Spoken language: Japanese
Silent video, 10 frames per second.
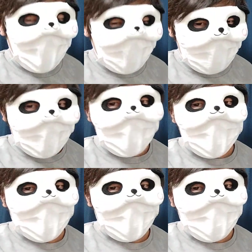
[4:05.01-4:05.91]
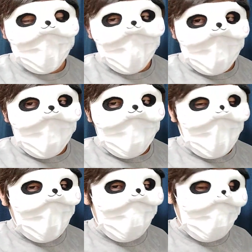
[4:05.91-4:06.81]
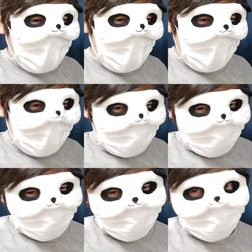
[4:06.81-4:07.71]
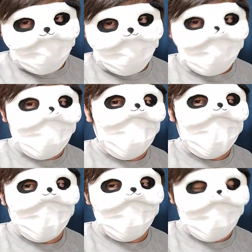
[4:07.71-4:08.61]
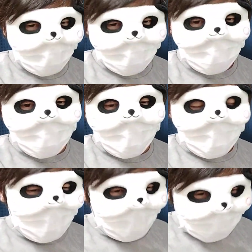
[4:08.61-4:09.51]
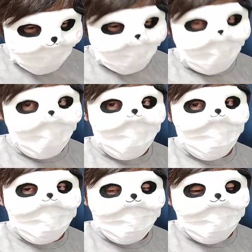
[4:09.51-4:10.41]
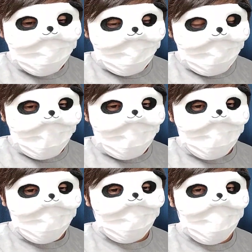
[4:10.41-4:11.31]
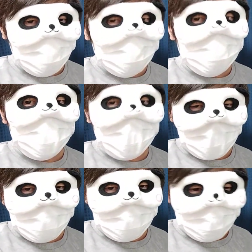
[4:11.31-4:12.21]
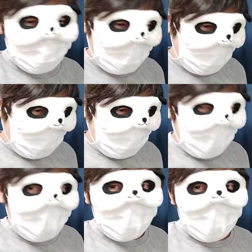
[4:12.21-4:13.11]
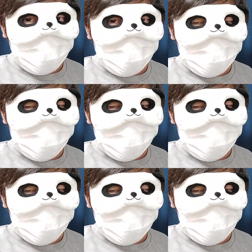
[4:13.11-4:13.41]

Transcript: 初めて見て、いやもうねすごいなと思いました。うん、うん、本当にね、なんだろう、